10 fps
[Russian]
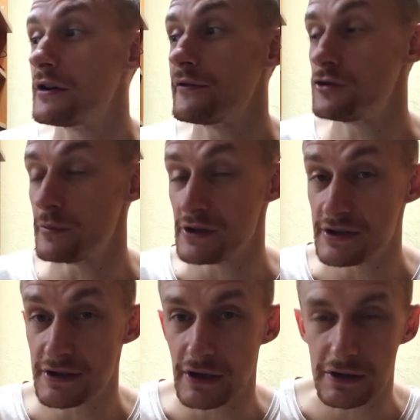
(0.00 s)
В нем
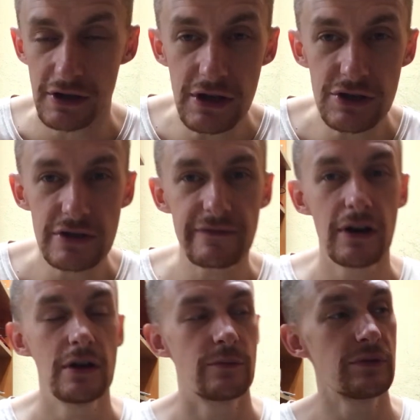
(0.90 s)
есть электричество,
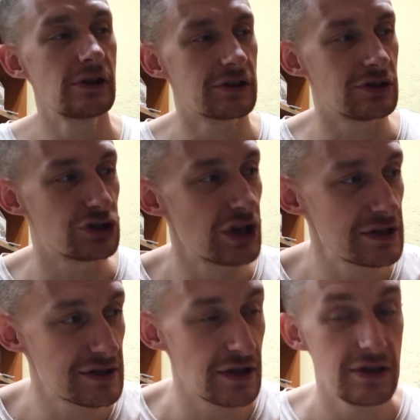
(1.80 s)
мелкие
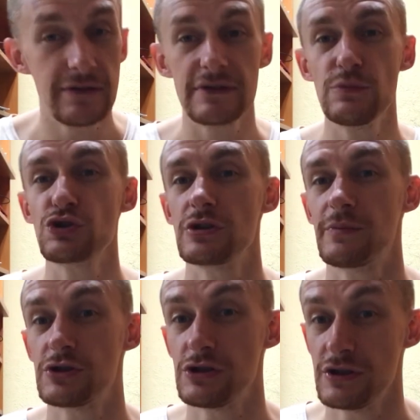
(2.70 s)
части, невозможно
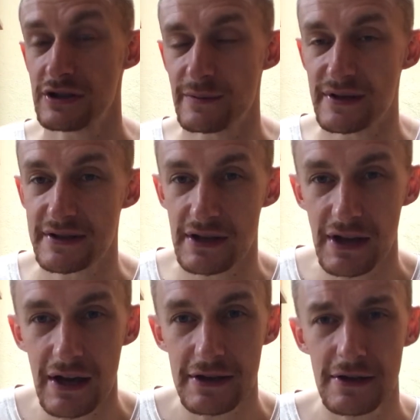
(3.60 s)
починить
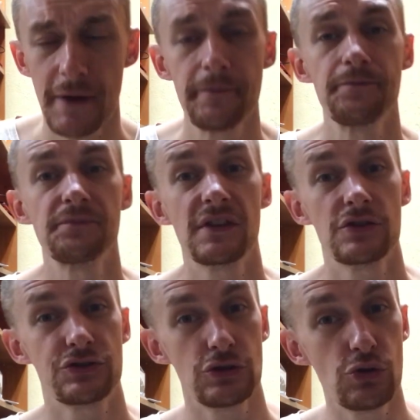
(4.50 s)
самостоятельно –
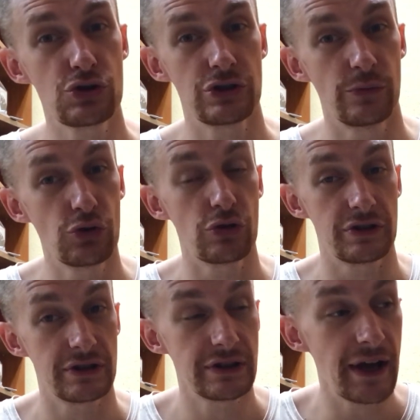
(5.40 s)
Сложно, много
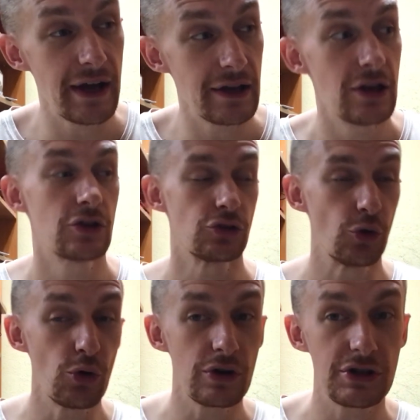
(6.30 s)
деталей,
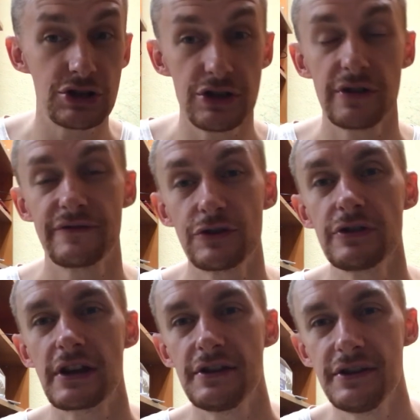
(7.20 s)
дорого чинить. Все
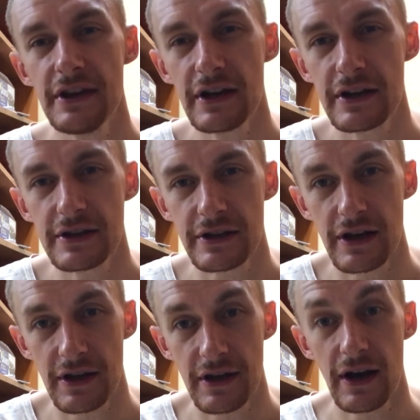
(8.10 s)
это не
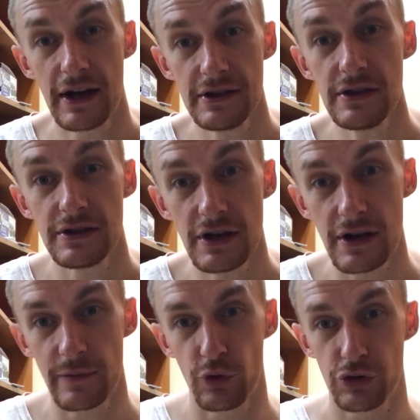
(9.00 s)
критерии, они не
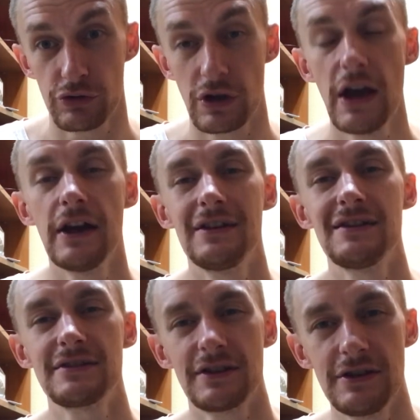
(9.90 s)
работают.
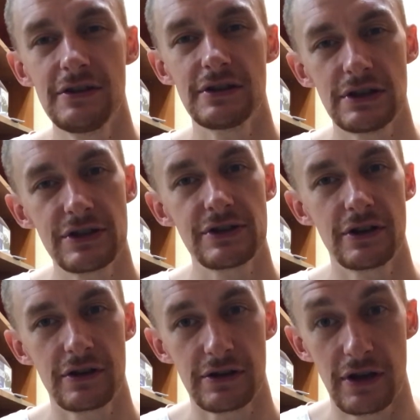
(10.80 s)
Есть один единственный
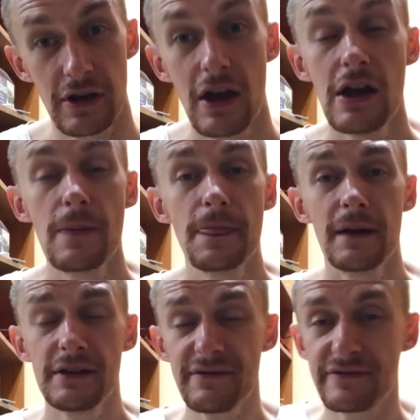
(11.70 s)
критерий.
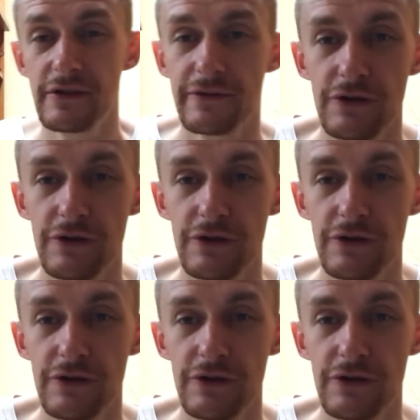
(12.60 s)
Я в своих